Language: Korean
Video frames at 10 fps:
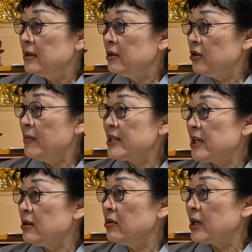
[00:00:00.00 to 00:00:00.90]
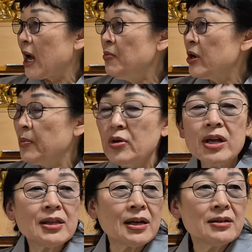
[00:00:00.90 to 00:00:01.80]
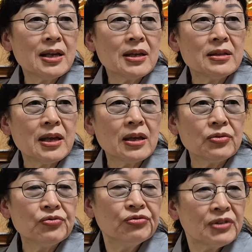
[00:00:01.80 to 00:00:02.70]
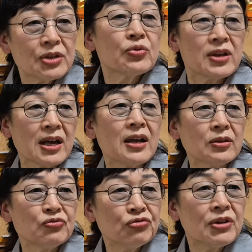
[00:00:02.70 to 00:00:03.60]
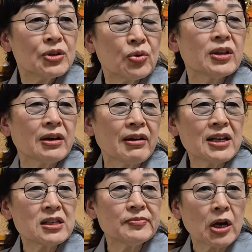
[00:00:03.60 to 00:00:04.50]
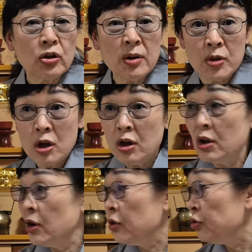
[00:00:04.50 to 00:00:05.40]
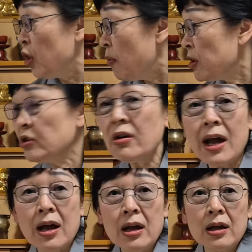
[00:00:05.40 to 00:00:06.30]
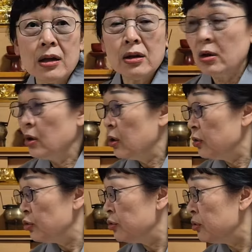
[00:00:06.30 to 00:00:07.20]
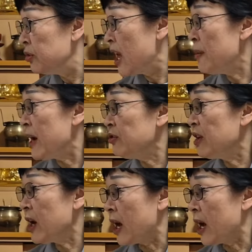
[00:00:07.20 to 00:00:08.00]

특검하지 않은 건 감옥에 보낸다는 얘기인데 누가 좋게 누가 좋겠다고 하겠습니다. 그럼 너 먼저 가. 내 마누라